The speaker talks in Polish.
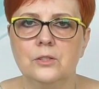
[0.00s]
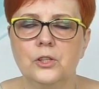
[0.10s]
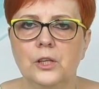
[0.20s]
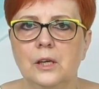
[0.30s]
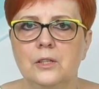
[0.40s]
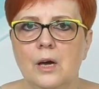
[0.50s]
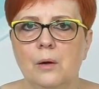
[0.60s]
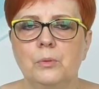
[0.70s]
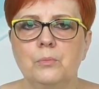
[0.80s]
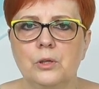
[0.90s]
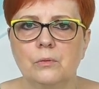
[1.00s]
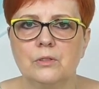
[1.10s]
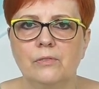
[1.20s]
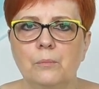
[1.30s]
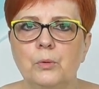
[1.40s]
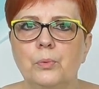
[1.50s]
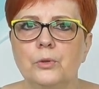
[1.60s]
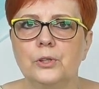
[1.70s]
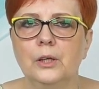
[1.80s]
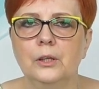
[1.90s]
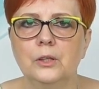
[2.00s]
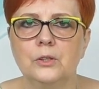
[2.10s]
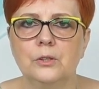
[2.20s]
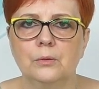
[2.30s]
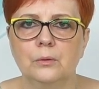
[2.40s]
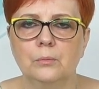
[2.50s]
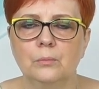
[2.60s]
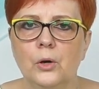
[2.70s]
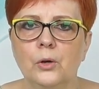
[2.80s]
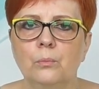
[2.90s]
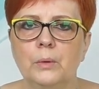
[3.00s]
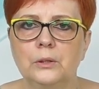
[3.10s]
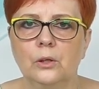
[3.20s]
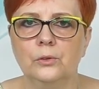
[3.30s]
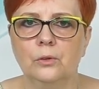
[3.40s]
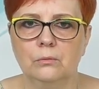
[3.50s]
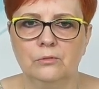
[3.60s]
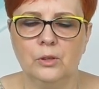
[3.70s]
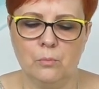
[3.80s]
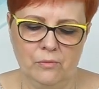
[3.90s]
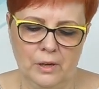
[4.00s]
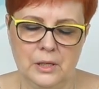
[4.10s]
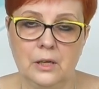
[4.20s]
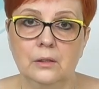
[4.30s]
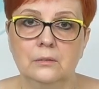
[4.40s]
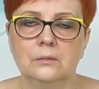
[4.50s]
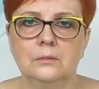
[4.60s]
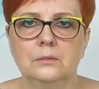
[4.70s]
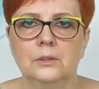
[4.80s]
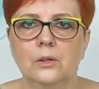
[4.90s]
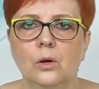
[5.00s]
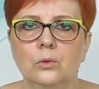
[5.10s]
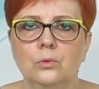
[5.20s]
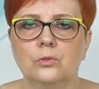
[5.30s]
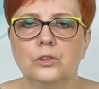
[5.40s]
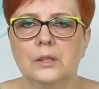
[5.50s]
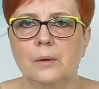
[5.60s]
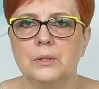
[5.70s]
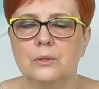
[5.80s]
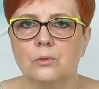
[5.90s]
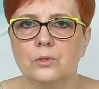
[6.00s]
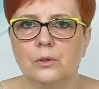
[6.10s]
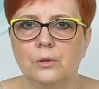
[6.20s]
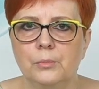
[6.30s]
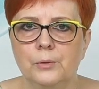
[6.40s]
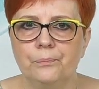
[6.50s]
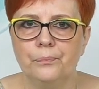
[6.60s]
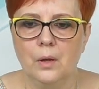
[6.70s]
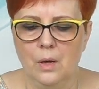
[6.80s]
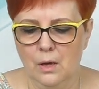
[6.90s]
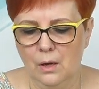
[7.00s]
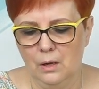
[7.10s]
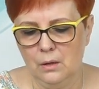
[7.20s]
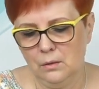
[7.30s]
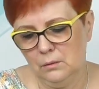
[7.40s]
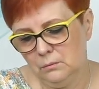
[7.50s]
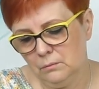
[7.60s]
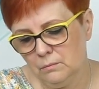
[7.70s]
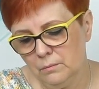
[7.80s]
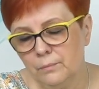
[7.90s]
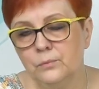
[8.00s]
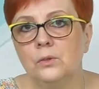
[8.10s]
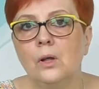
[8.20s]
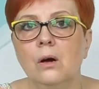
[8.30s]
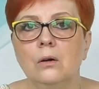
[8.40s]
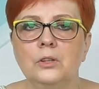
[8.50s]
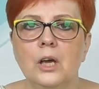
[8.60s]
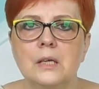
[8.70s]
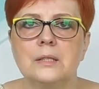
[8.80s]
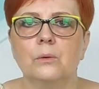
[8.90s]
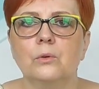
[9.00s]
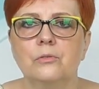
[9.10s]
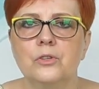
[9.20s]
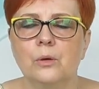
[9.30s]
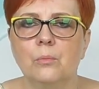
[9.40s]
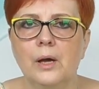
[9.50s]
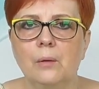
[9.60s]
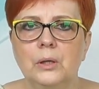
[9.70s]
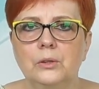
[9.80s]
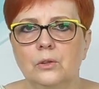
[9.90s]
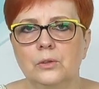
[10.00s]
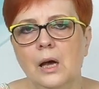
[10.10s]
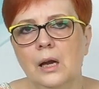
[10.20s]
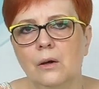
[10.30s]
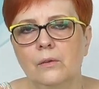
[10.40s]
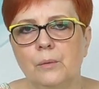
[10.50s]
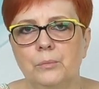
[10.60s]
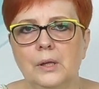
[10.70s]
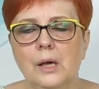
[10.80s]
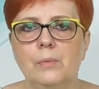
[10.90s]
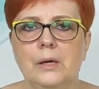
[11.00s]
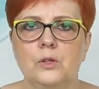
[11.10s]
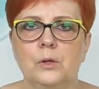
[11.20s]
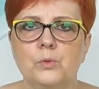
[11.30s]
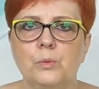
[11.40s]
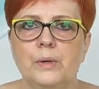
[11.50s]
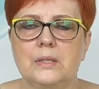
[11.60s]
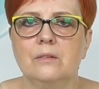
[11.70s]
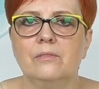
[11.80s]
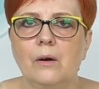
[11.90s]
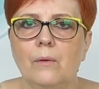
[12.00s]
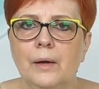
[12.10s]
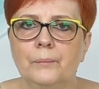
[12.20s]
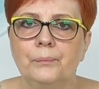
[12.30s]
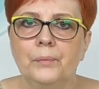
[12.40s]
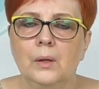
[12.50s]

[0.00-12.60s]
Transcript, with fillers: dzisiaj chciałabym się z Wami podzielić e, moją metodą formowania dekoltu rzędami skróconymi. E, to nie jest całkowicie moja metoda, ale ona mi najbardziej przypasowała,